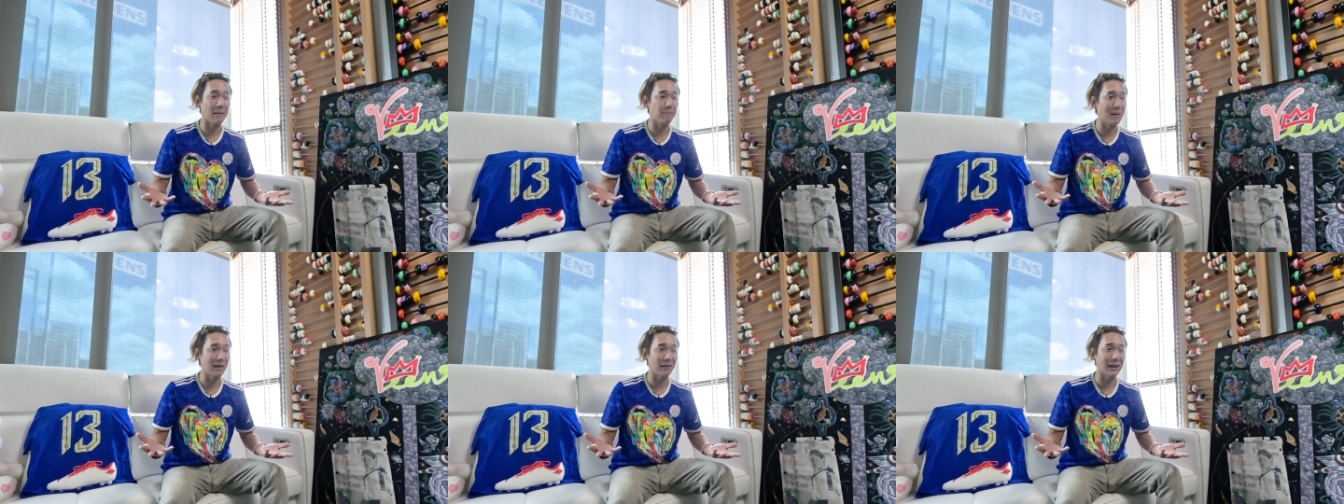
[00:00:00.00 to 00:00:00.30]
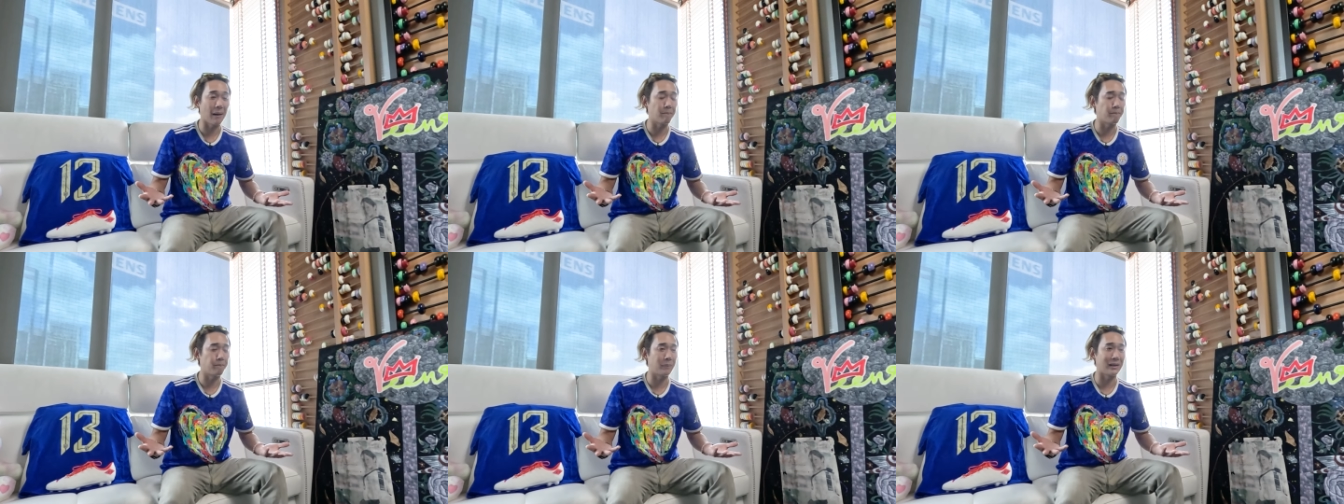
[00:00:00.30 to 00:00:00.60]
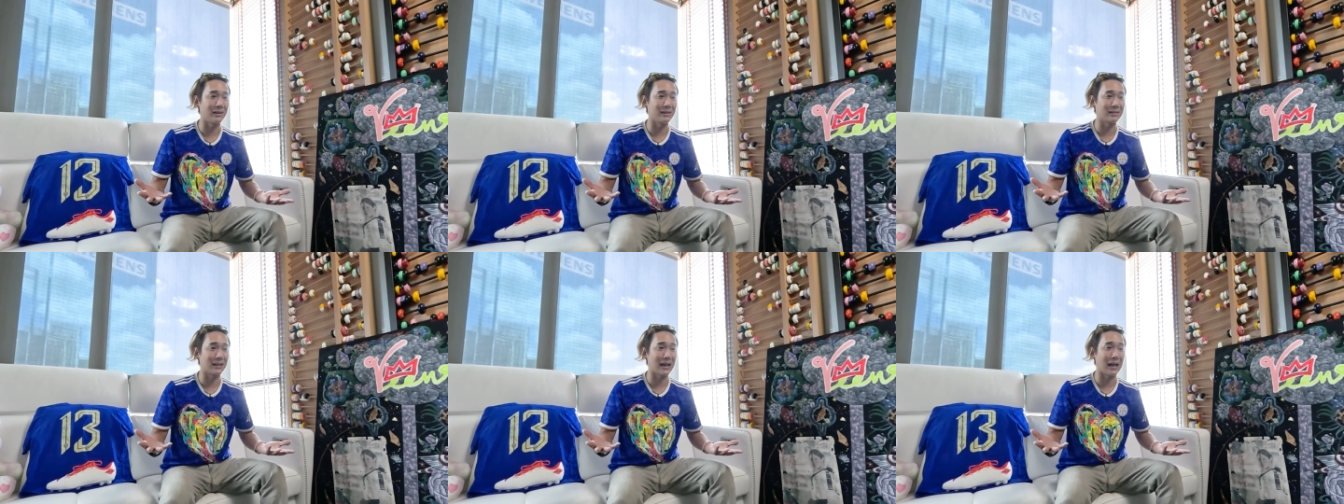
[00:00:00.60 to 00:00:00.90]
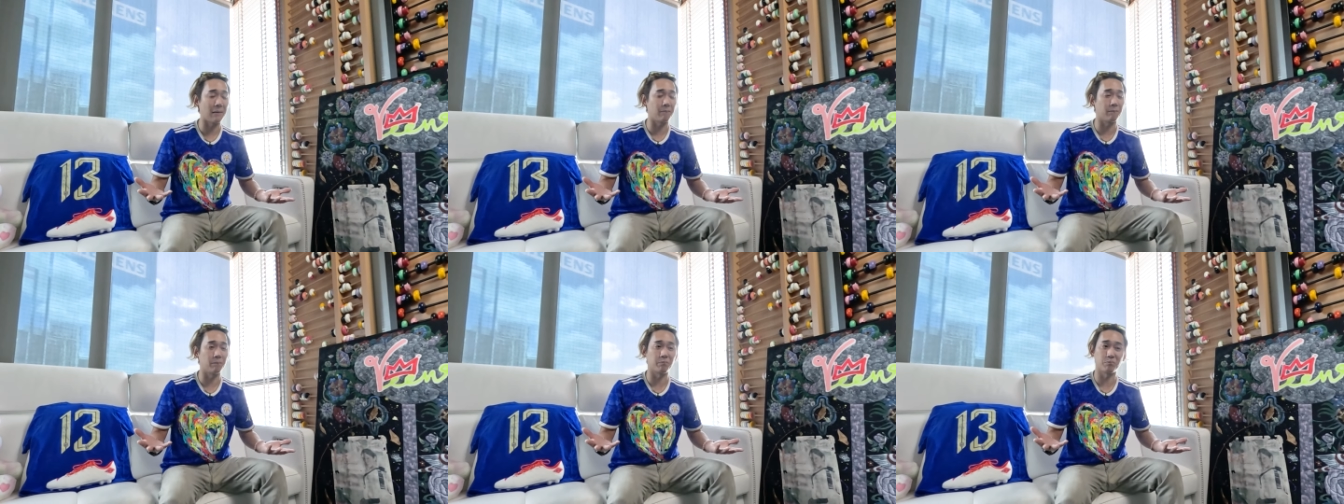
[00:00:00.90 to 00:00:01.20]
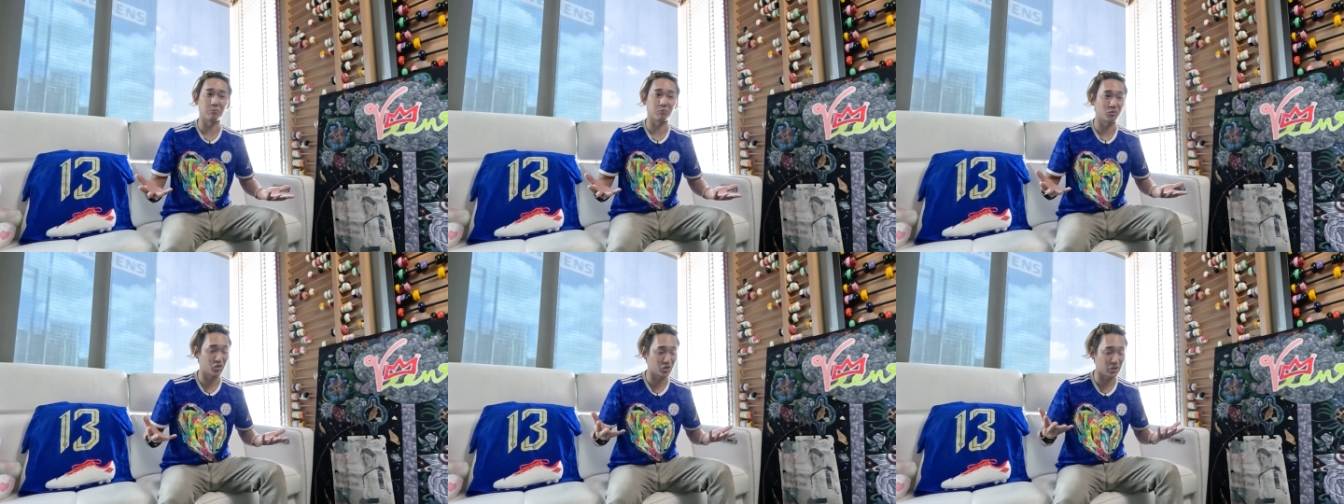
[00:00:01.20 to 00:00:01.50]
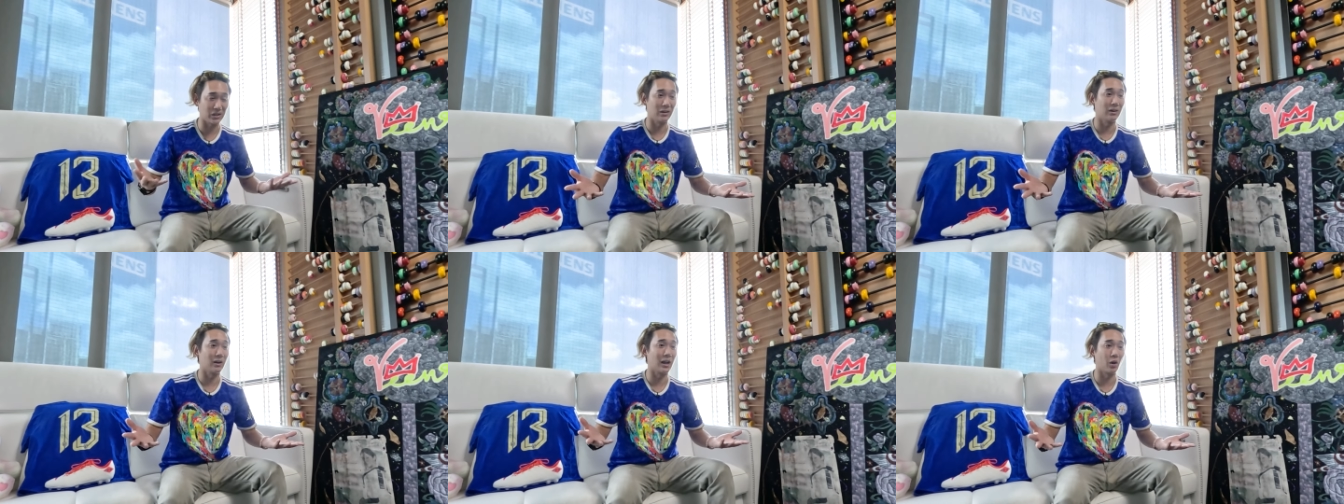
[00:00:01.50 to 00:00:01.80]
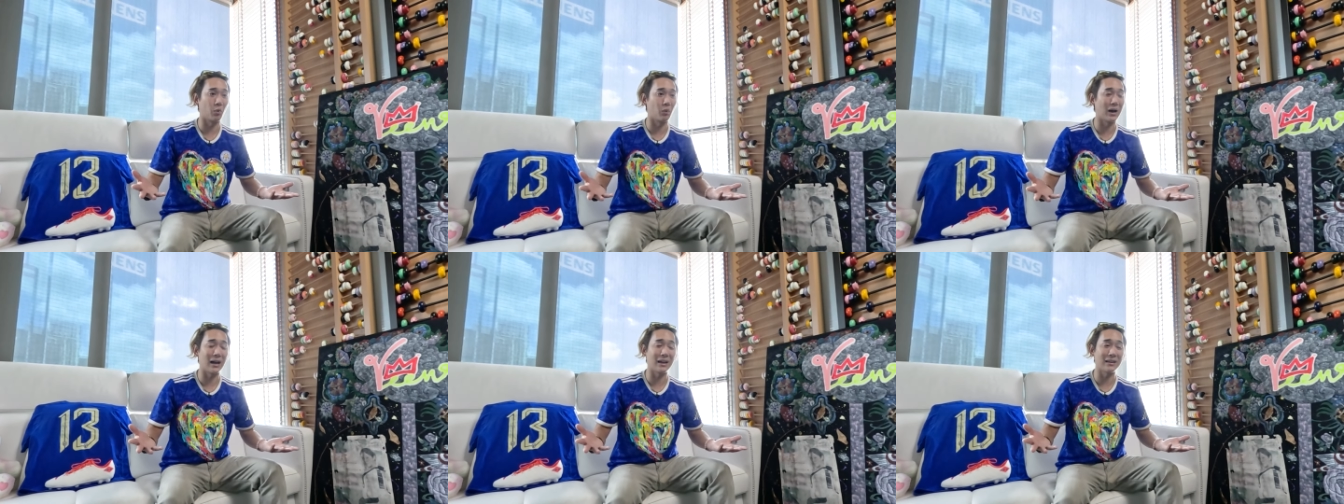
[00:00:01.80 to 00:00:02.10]
การไม่รับเป็นการสื่อ
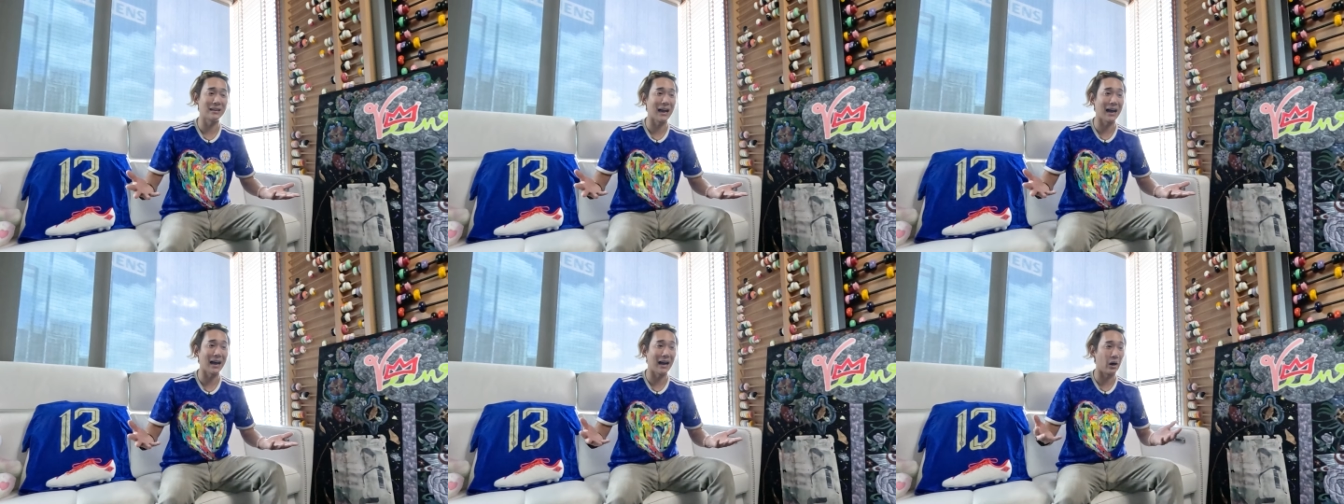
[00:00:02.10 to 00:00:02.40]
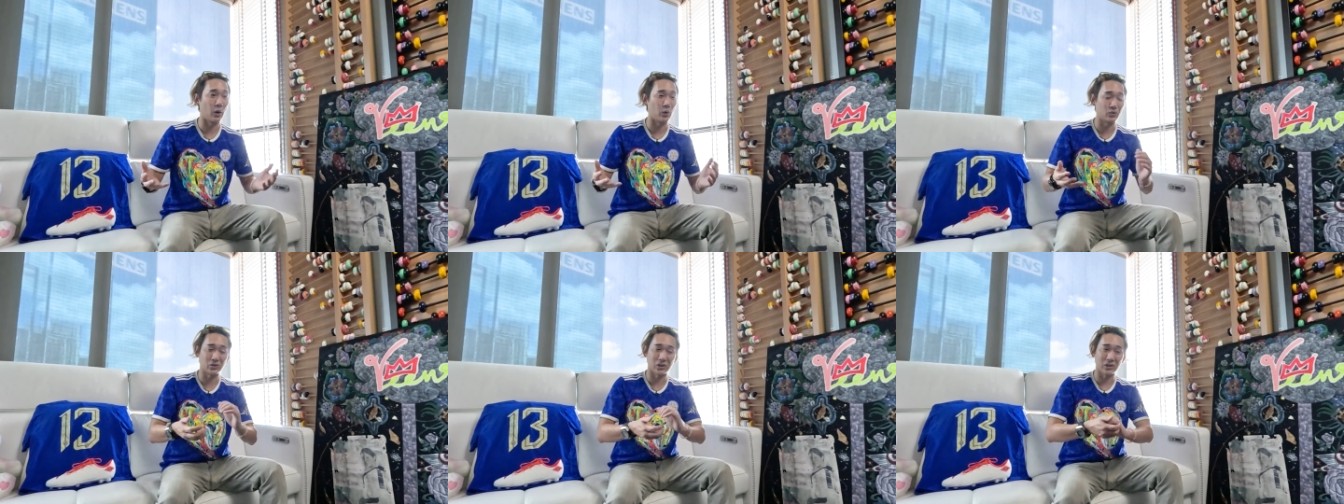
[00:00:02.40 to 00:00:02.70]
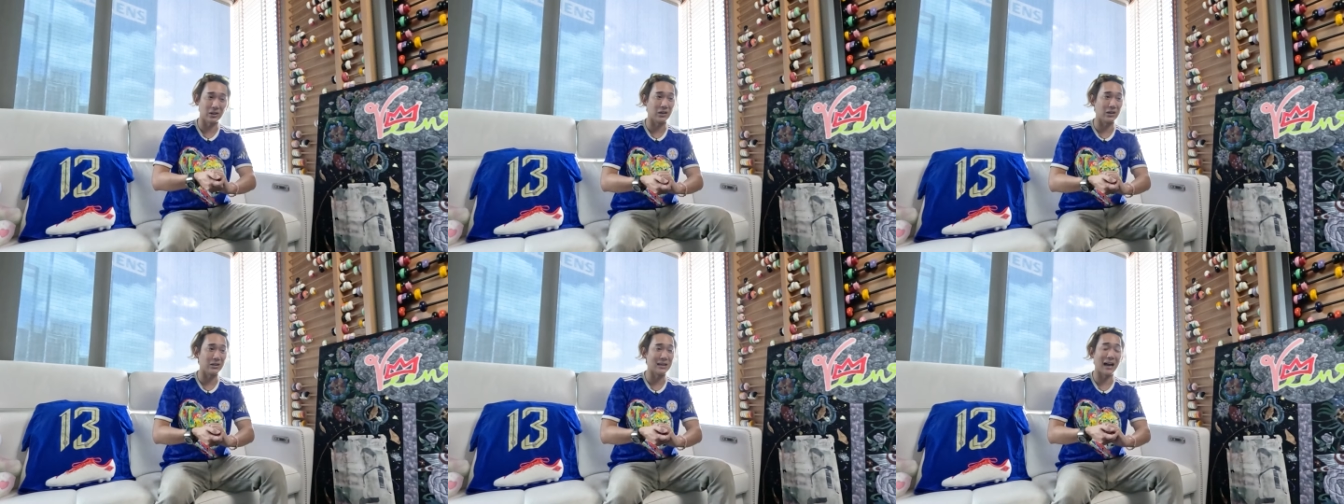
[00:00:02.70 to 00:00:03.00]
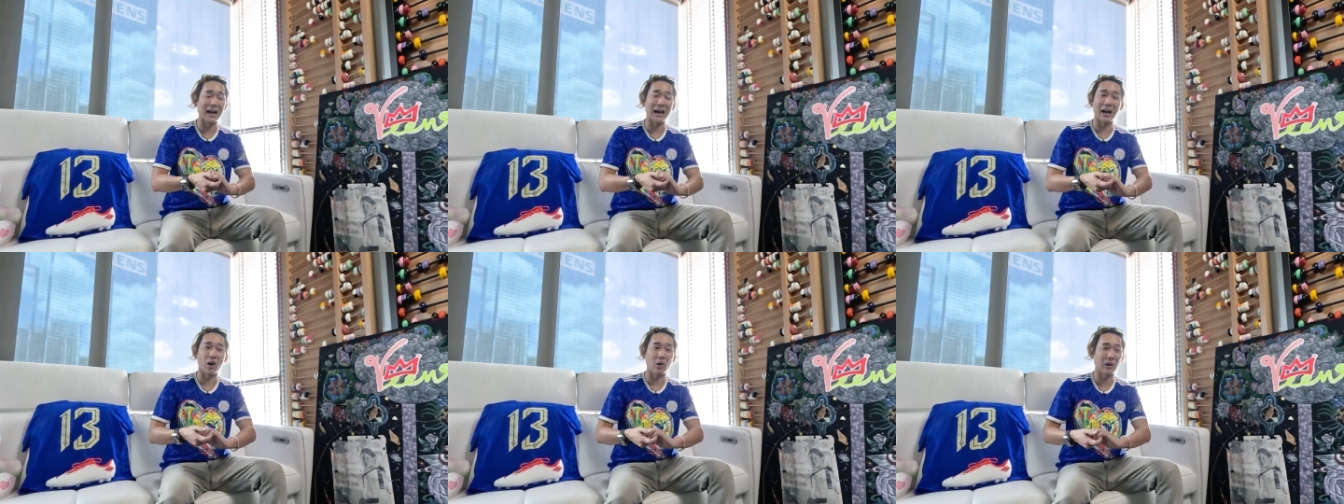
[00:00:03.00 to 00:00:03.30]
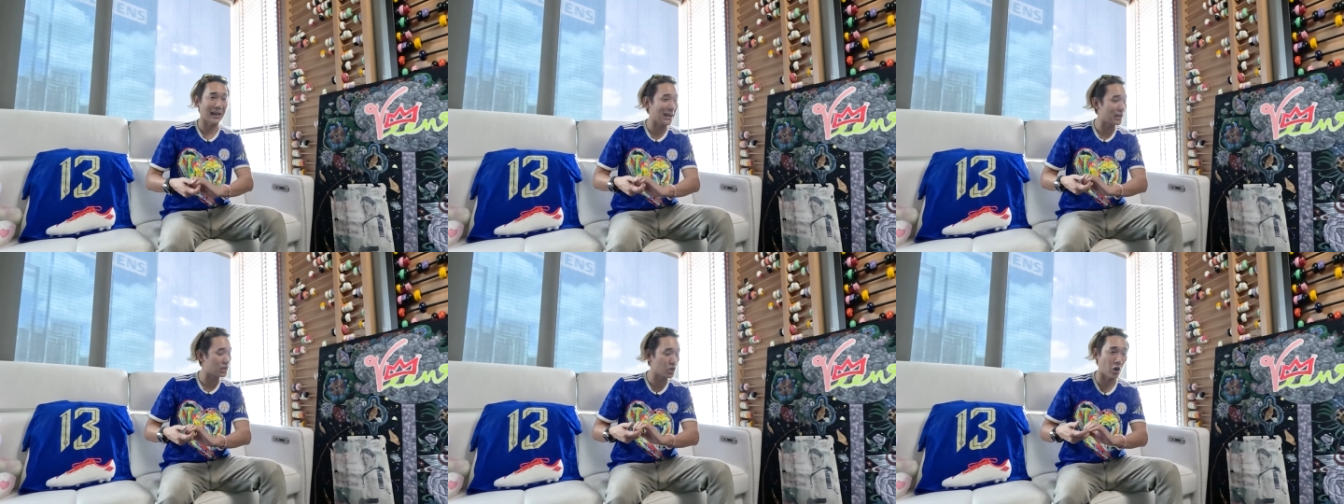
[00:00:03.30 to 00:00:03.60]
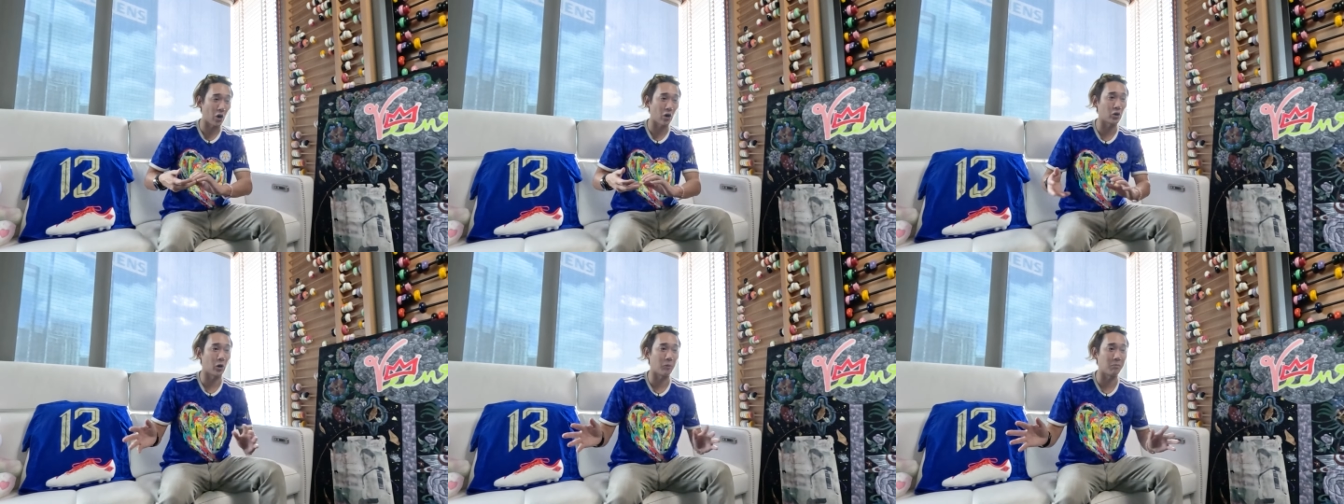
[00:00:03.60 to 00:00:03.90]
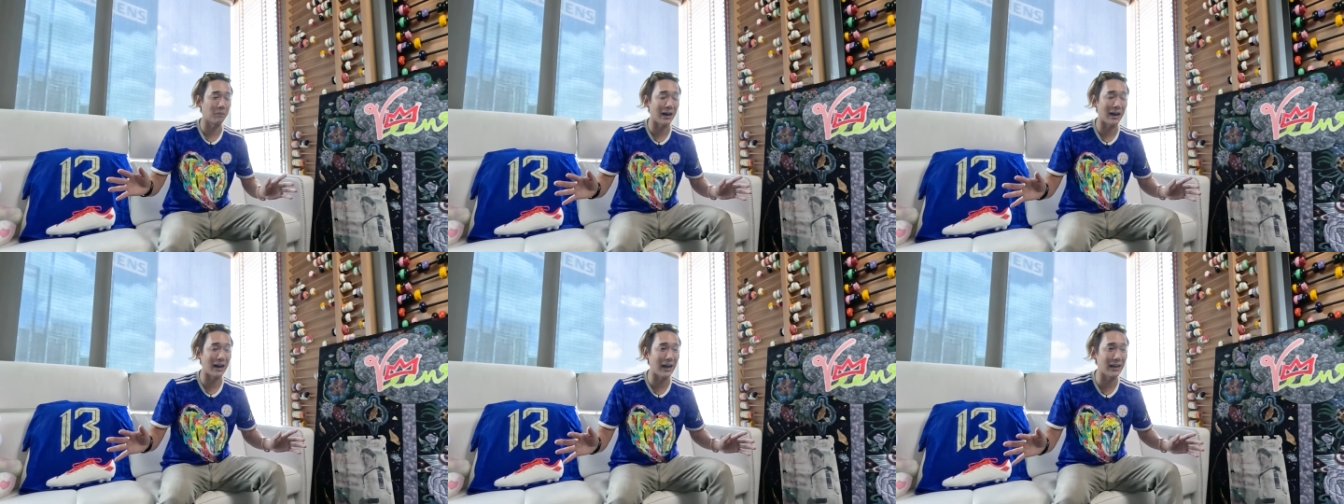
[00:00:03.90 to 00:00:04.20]
เลยว่า อย่าเอาสื่อ อย่าเอาแค่ช่อดอ
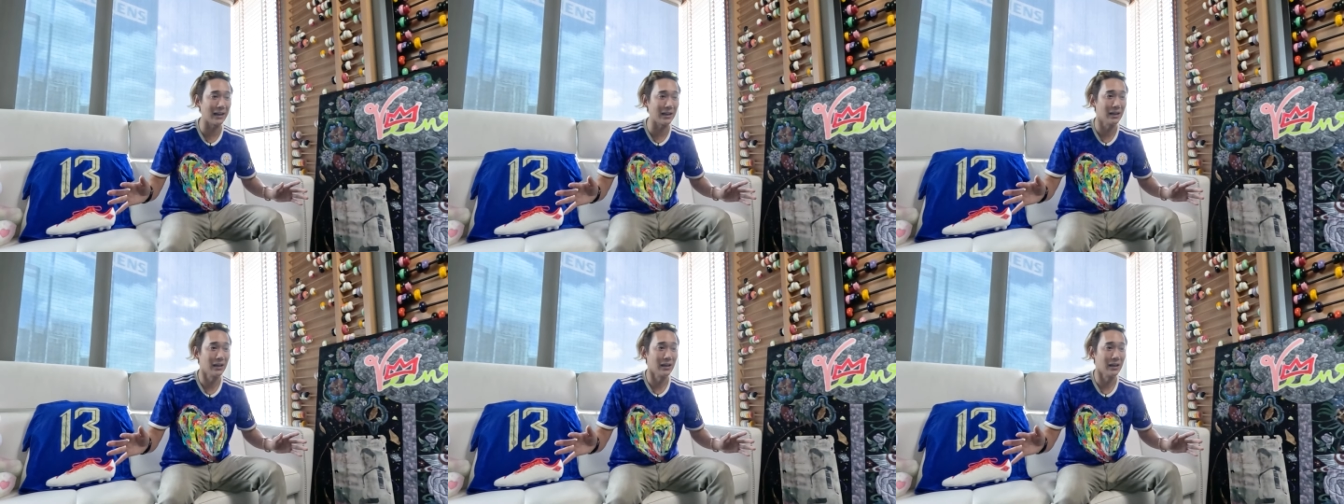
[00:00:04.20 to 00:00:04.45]
กไม้